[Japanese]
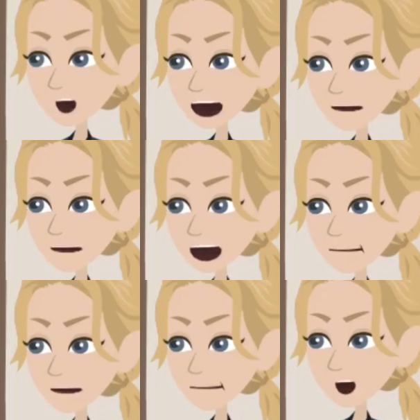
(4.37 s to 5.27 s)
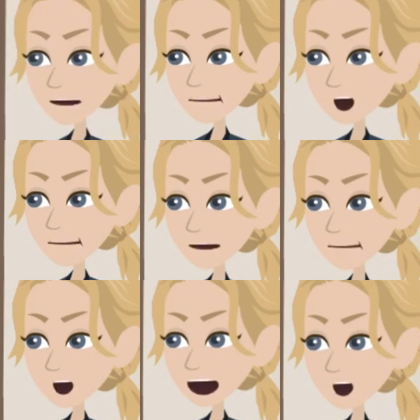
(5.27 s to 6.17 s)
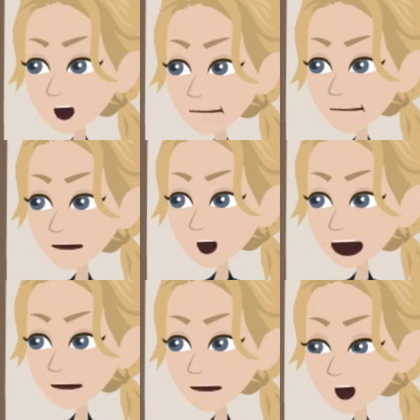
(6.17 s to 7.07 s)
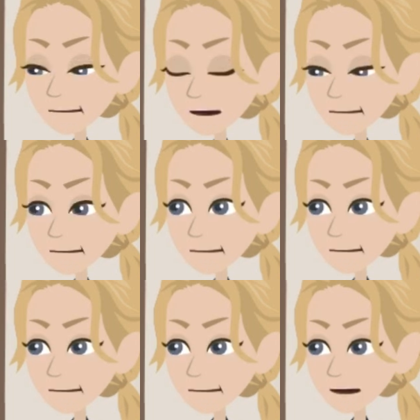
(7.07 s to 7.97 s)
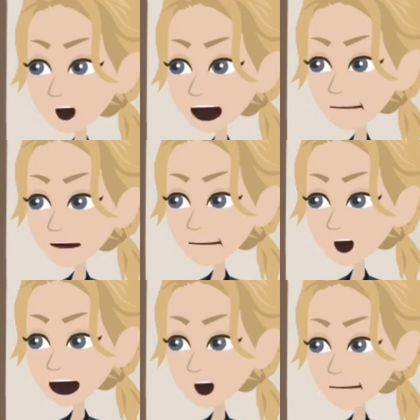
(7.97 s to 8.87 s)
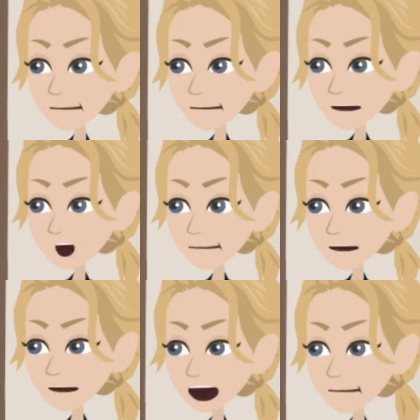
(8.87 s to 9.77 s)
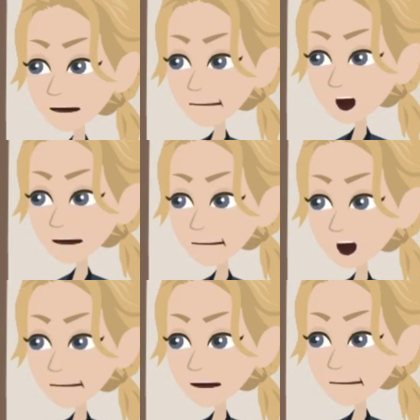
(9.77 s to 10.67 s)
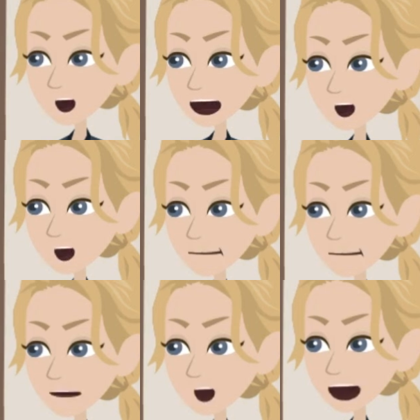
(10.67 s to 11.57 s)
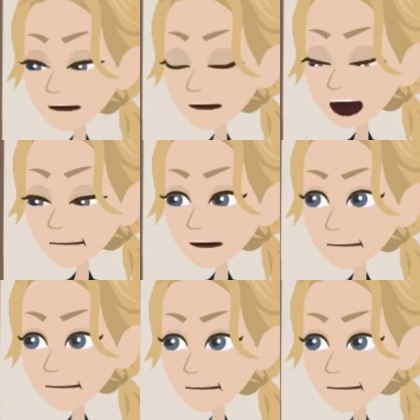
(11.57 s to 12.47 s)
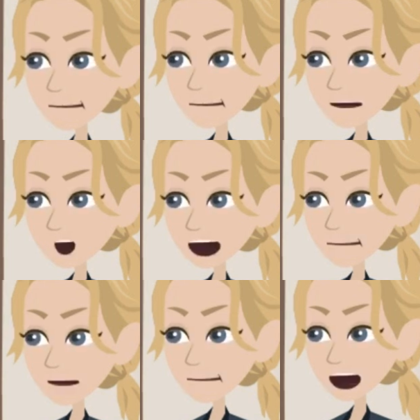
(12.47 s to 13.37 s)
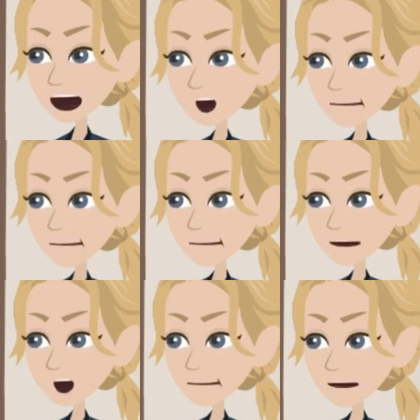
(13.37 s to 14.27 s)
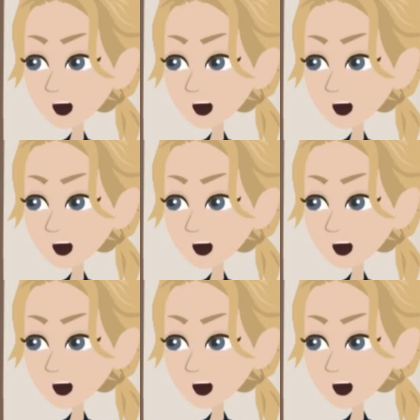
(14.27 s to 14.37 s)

65歳からでも月5万円を捻出するのは難しくない。いつもご視聴ありがとうございます。私の独り言です。